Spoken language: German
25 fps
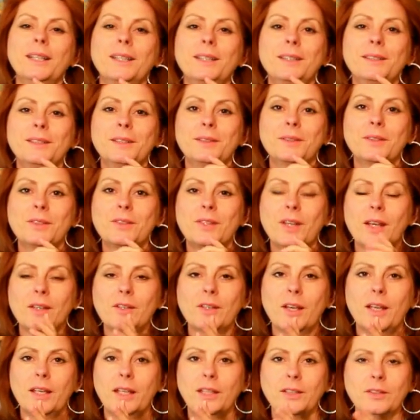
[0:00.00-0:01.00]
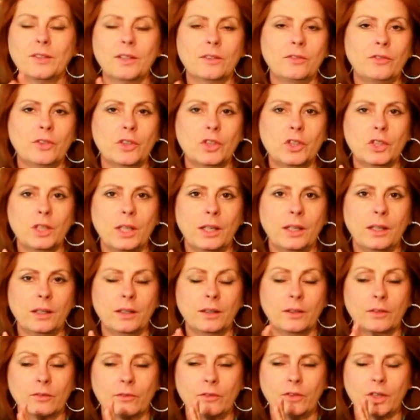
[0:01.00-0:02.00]
Äh, dahinter
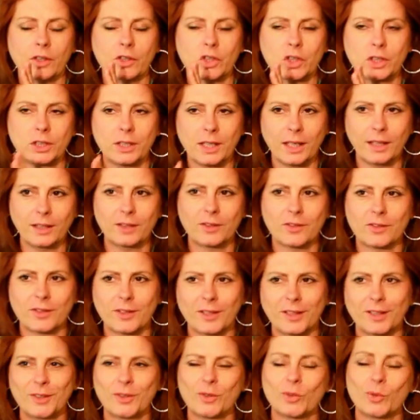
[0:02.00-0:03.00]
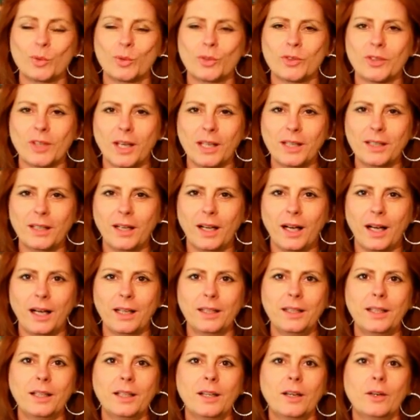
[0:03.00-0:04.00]
verste versteckt sich Susanne
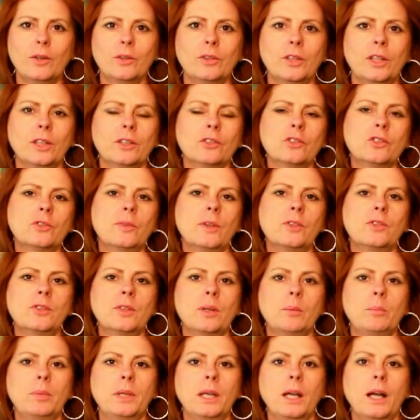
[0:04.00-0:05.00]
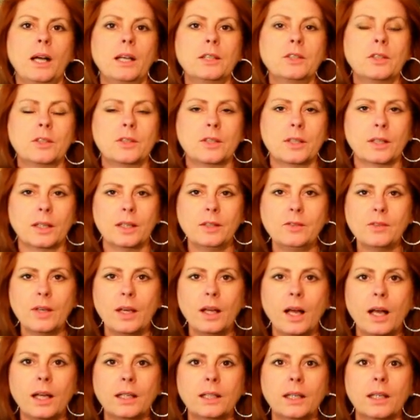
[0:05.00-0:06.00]
Hanecker und ihre Schwester Beate
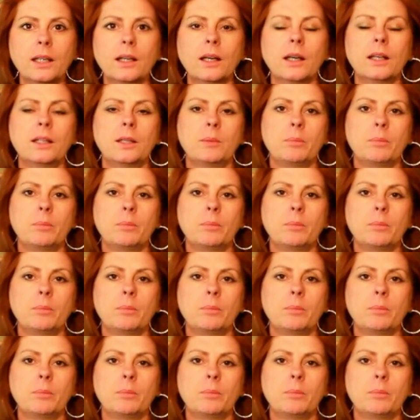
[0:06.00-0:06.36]
Theresa Hanecker.